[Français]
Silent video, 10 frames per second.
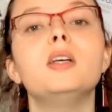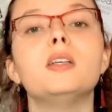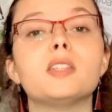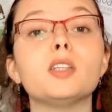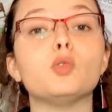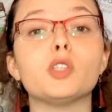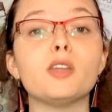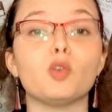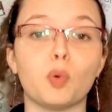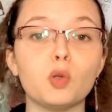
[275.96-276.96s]
C'est une chaîne
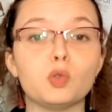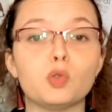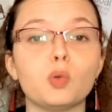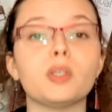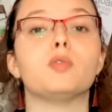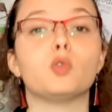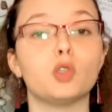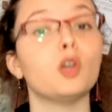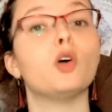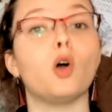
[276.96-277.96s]
de production qui
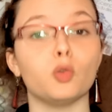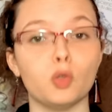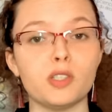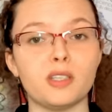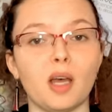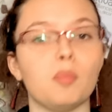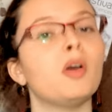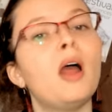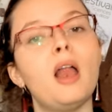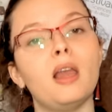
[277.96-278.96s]
fonctionne en deux étapes.
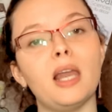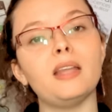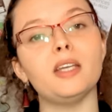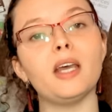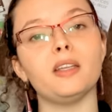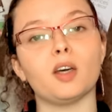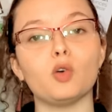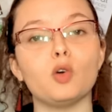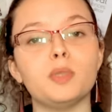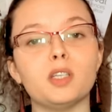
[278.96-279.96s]
L'ADN est
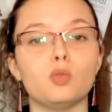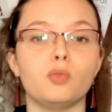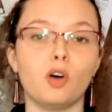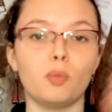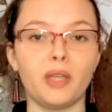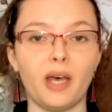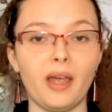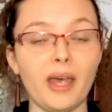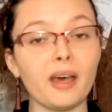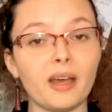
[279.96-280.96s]
recopié sous forme
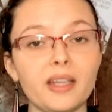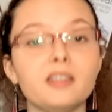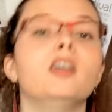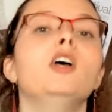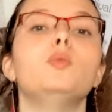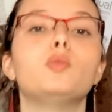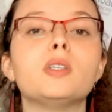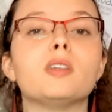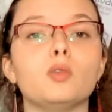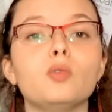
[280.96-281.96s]
d'ARN, puis
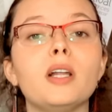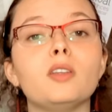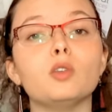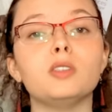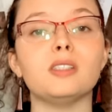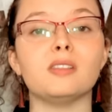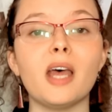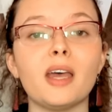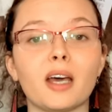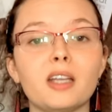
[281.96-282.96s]
ces nouvelles notices
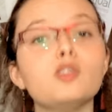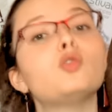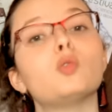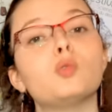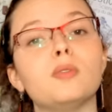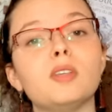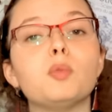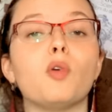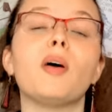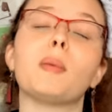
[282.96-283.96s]
d'ARN sont suivies
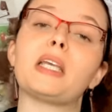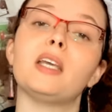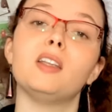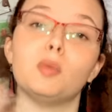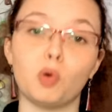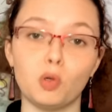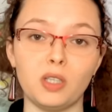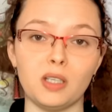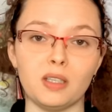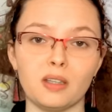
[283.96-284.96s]
pour fabriquer des
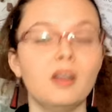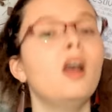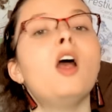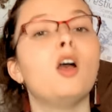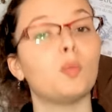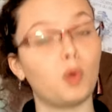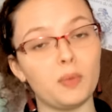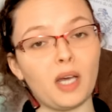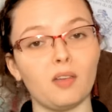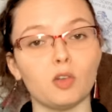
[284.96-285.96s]
protéines.
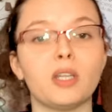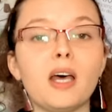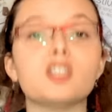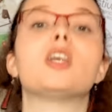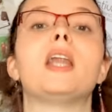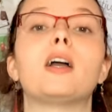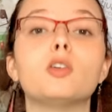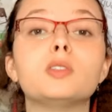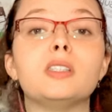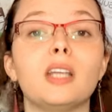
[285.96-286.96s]
Premier avantage, la
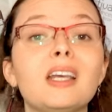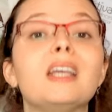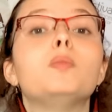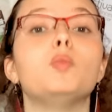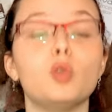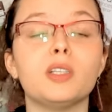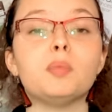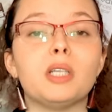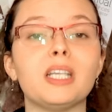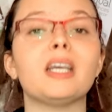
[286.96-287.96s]
quantité est
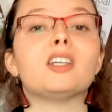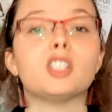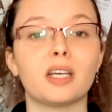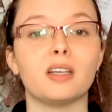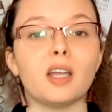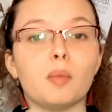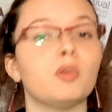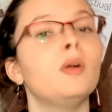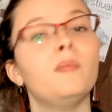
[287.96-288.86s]
multipliée à chaque étape.